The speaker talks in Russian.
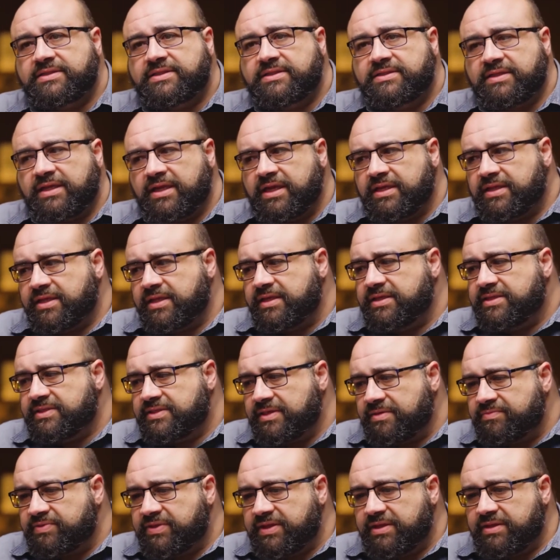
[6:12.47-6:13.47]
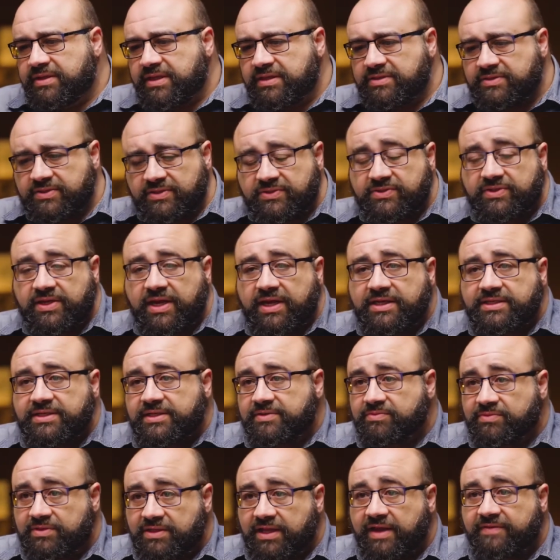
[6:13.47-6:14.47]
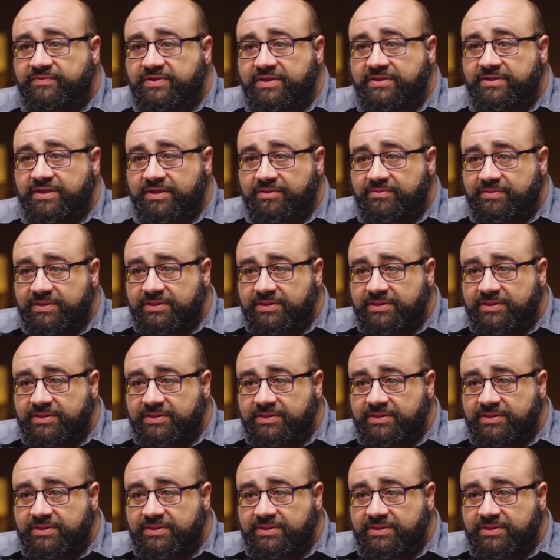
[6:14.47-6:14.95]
И с этим обществу придется столкнуться.